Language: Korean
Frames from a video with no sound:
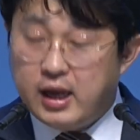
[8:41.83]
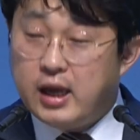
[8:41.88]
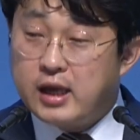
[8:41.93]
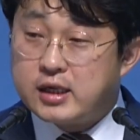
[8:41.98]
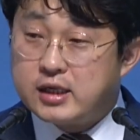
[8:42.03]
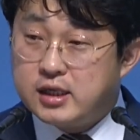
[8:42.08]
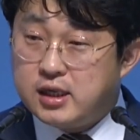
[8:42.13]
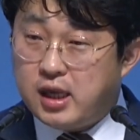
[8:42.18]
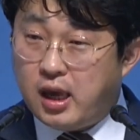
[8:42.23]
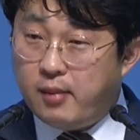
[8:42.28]

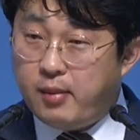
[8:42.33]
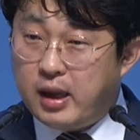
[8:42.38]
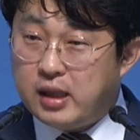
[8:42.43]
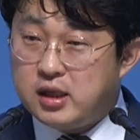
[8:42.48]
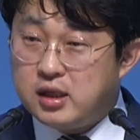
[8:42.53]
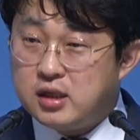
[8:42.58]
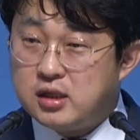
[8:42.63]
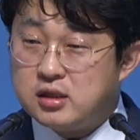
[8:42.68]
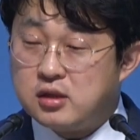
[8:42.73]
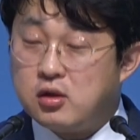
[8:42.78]
그
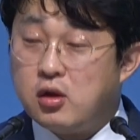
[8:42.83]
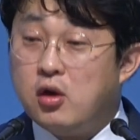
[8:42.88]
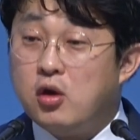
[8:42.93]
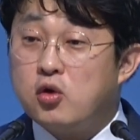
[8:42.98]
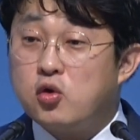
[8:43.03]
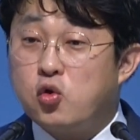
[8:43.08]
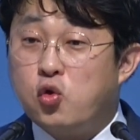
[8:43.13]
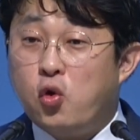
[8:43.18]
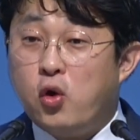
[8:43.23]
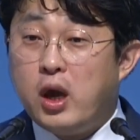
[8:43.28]
예배는
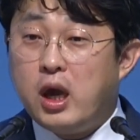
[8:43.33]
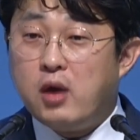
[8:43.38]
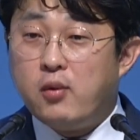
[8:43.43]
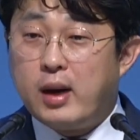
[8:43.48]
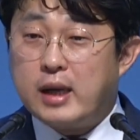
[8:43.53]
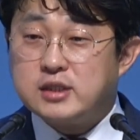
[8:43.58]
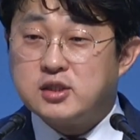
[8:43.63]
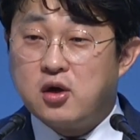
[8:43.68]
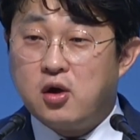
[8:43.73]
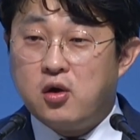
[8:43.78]
교회에
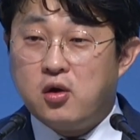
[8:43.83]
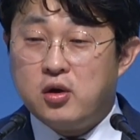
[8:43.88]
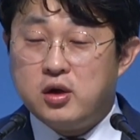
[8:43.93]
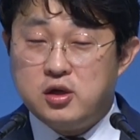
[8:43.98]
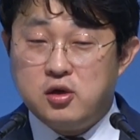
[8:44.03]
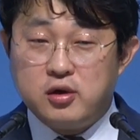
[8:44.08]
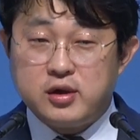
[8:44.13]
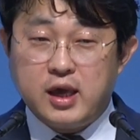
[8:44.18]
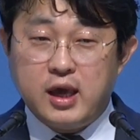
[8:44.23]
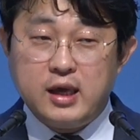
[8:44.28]
와서
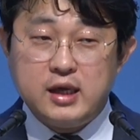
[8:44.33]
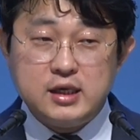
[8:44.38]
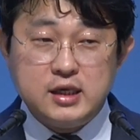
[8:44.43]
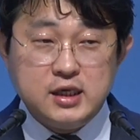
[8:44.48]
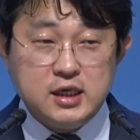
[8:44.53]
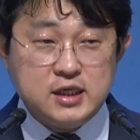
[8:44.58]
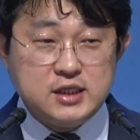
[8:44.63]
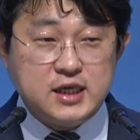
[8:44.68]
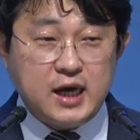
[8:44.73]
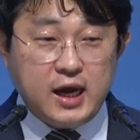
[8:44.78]
이렇게
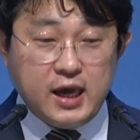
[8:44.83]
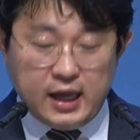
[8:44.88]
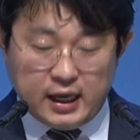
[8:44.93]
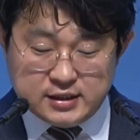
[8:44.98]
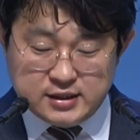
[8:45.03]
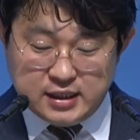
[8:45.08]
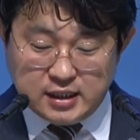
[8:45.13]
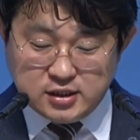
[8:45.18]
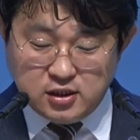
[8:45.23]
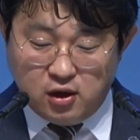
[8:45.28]
의자에
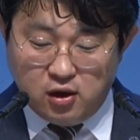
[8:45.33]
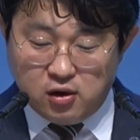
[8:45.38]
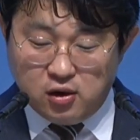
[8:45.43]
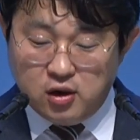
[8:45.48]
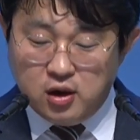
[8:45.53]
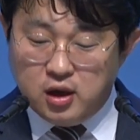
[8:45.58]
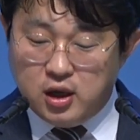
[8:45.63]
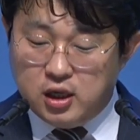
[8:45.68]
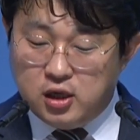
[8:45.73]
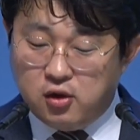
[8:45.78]
앉아서
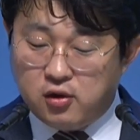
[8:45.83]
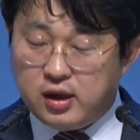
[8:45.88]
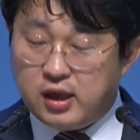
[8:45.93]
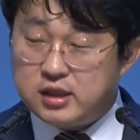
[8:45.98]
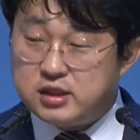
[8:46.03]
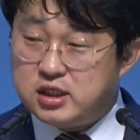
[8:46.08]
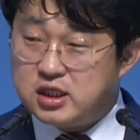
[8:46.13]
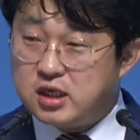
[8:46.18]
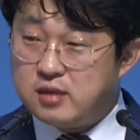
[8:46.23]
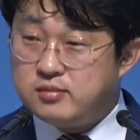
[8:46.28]
이렇게
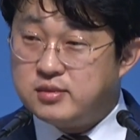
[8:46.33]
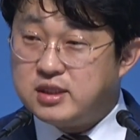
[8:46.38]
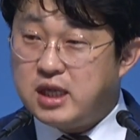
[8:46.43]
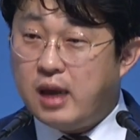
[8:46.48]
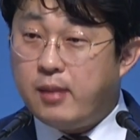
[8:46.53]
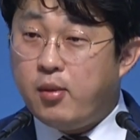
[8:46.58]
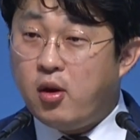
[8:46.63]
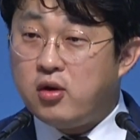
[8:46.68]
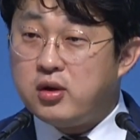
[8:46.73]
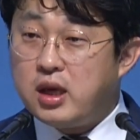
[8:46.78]
지금
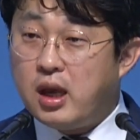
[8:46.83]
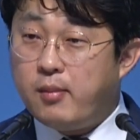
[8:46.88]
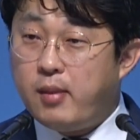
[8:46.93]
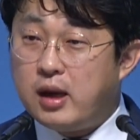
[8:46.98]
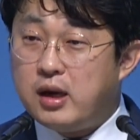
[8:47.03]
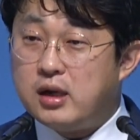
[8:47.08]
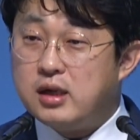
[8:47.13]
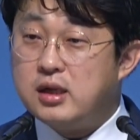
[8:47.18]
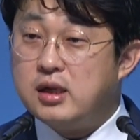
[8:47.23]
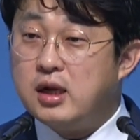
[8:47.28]
새벽
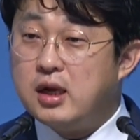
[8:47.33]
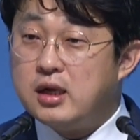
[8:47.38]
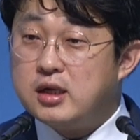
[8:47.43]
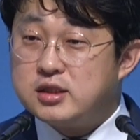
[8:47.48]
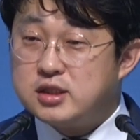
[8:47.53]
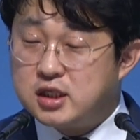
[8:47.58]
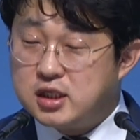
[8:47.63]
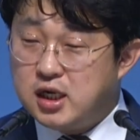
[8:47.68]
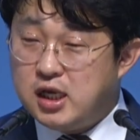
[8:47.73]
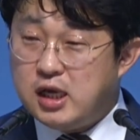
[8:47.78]
예배를
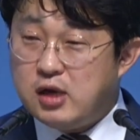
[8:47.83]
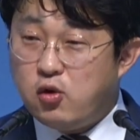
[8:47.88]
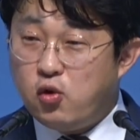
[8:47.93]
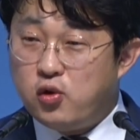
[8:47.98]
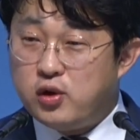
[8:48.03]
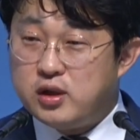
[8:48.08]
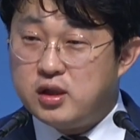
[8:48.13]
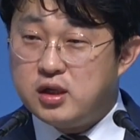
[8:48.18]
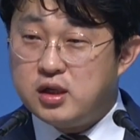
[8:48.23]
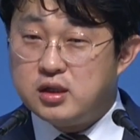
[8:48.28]
드리고
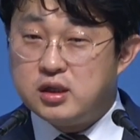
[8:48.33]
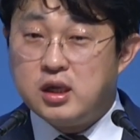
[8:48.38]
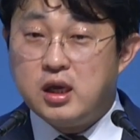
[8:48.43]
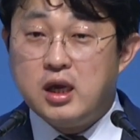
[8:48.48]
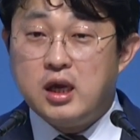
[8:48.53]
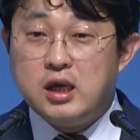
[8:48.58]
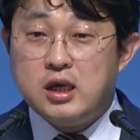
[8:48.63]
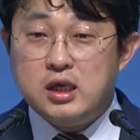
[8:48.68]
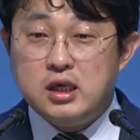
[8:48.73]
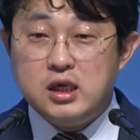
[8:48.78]
있는
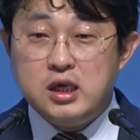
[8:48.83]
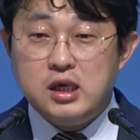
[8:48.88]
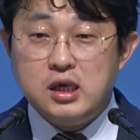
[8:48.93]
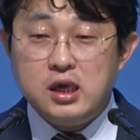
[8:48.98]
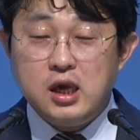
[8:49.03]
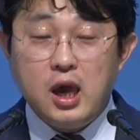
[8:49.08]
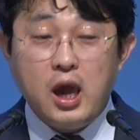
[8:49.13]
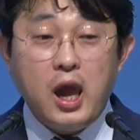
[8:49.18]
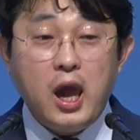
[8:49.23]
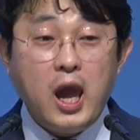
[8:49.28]

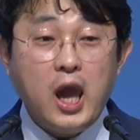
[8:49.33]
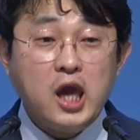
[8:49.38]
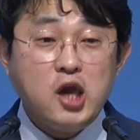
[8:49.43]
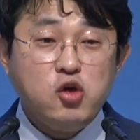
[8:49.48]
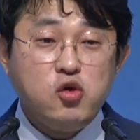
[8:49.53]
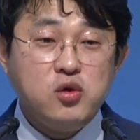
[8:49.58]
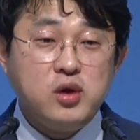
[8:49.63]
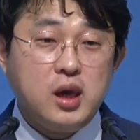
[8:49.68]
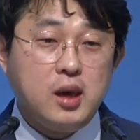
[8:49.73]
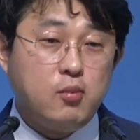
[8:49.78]
이
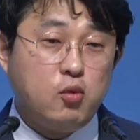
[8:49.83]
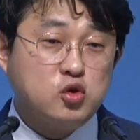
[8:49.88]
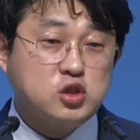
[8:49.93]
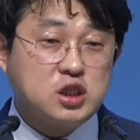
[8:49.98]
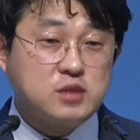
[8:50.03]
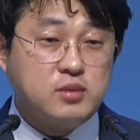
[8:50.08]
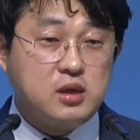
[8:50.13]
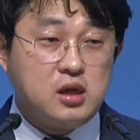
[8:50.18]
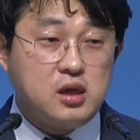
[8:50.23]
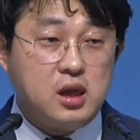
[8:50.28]
행위의
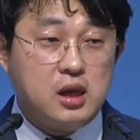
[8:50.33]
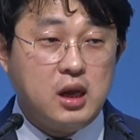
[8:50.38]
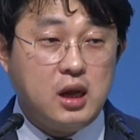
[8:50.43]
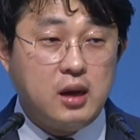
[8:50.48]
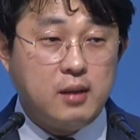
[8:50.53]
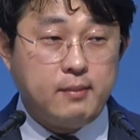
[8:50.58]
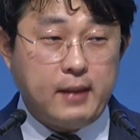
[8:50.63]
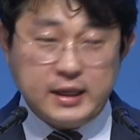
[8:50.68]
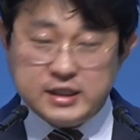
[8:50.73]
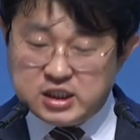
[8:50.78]
모습을
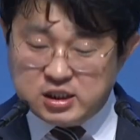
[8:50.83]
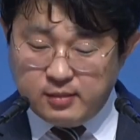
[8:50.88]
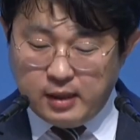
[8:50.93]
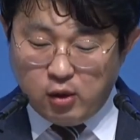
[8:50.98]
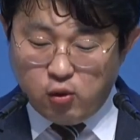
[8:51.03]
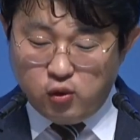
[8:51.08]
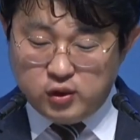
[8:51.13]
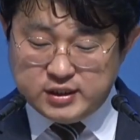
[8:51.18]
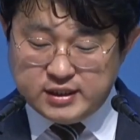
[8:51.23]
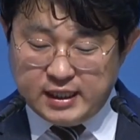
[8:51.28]

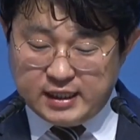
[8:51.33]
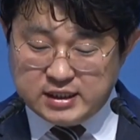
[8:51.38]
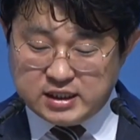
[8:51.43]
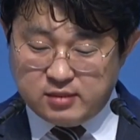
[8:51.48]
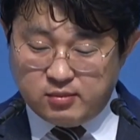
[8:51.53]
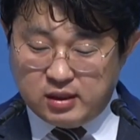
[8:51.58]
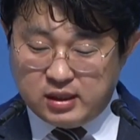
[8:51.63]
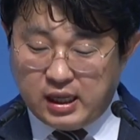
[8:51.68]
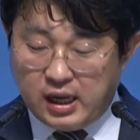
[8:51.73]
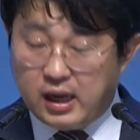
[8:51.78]
말씀하고 있지
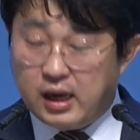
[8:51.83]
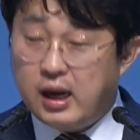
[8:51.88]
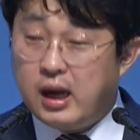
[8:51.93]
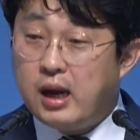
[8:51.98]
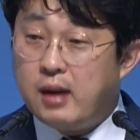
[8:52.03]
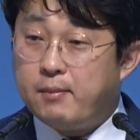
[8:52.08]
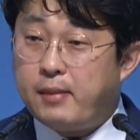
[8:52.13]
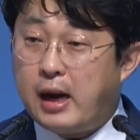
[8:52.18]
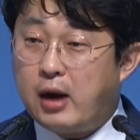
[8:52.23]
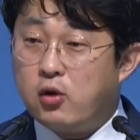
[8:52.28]
않습니다.
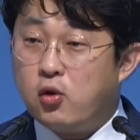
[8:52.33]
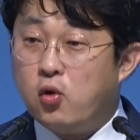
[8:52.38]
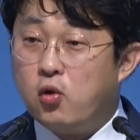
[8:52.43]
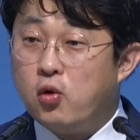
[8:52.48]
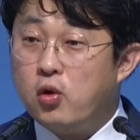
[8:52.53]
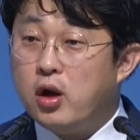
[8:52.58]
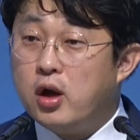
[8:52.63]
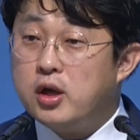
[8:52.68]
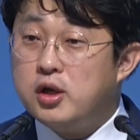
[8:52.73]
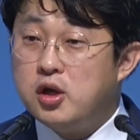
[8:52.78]

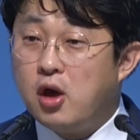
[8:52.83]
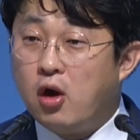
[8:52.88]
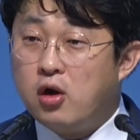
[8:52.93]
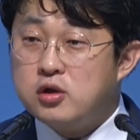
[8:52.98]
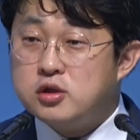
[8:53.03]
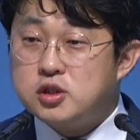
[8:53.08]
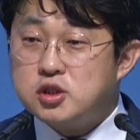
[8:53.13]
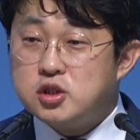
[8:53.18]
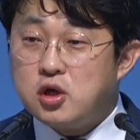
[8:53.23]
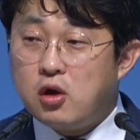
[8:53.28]
바로
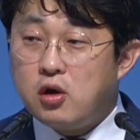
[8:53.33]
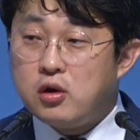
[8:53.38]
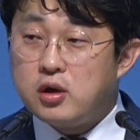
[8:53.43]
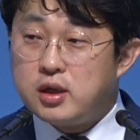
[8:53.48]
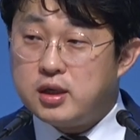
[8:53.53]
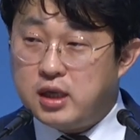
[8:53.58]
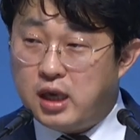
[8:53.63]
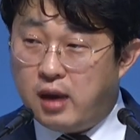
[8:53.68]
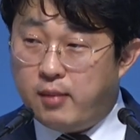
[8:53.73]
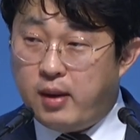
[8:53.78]
영적
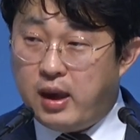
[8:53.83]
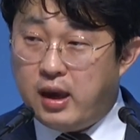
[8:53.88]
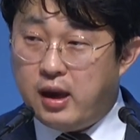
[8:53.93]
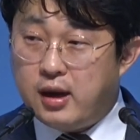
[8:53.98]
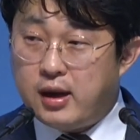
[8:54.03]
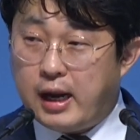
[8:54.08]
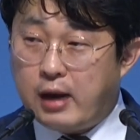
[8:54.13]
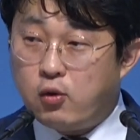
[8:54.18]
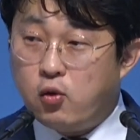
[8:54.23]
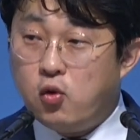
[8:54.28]

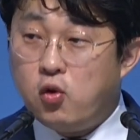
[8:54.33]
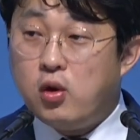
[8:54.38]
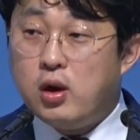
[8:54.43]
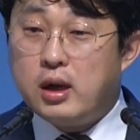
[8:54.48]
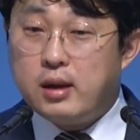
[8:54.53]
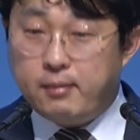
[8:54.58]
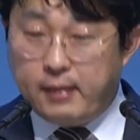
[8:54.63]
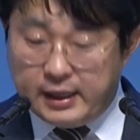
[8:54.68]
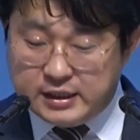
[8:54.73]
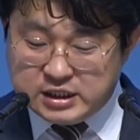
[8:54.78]
예배라고
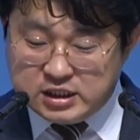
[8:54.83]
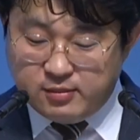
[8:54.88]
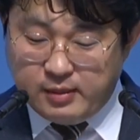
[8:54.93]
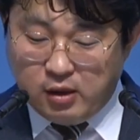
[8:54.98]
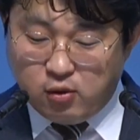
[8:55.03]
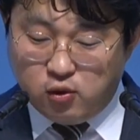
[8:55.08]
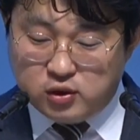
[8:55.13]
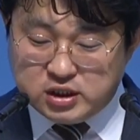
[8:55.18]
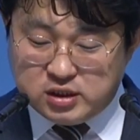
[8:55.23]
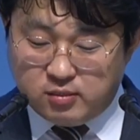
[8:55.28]

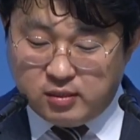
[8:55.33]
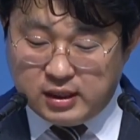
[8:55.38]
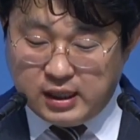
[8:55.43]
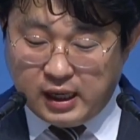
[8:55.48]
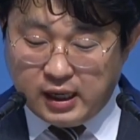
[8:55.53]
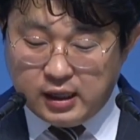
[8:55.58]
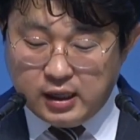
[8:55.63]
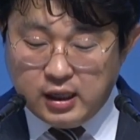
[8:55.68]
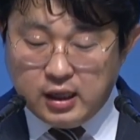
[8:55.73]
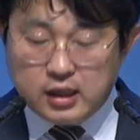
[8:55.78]
말씀하고
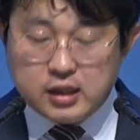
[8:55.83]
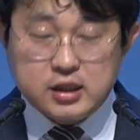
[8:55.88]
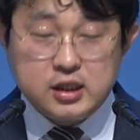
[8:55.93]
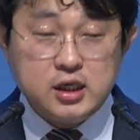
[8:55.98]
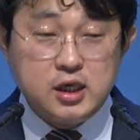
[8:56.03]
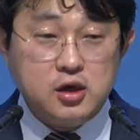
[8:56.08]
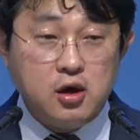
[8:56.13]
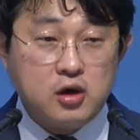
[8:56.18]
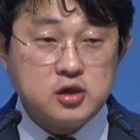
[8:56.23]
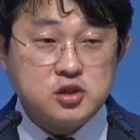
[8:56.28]
있습니다.
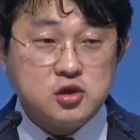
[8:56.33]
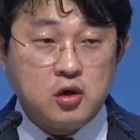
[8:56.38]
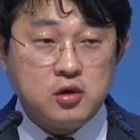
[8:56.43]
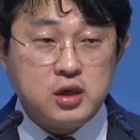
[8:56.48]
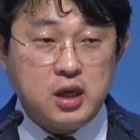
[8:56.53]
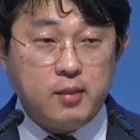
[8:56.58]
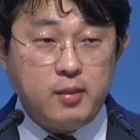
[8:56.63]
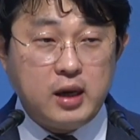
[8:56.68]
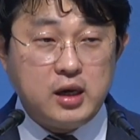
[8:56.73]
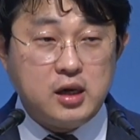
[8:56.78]
그 영적
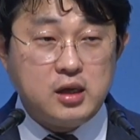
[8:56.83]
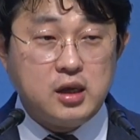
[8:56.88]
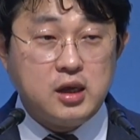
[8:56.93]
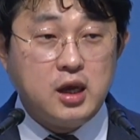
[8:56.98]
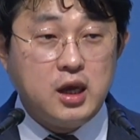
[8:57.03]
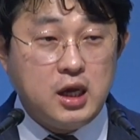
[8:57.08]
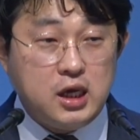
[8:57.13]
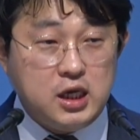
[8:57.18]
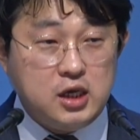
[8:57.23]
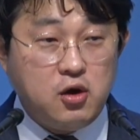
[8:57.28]

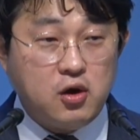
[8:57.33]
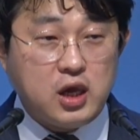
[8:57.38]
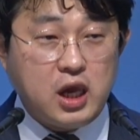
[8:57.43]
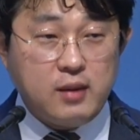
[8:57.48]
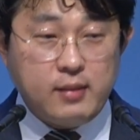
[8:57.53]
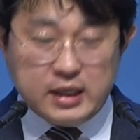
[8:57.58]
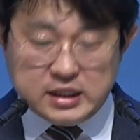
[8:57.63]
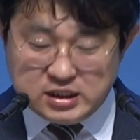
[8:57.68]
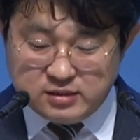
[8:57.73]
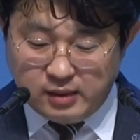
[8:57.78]
예배를 이렇게
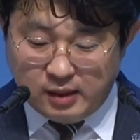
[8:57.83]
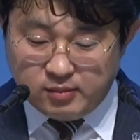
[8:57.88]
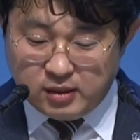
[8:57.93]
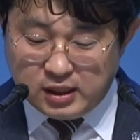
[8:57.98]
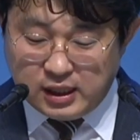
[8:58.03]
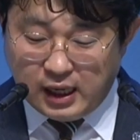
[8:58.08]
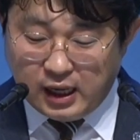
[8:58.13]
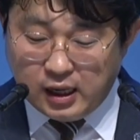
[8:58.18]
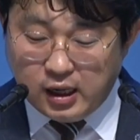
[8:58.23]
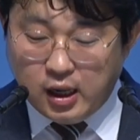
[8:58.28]

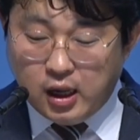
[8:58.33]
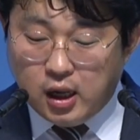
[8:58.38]
말씀합니다.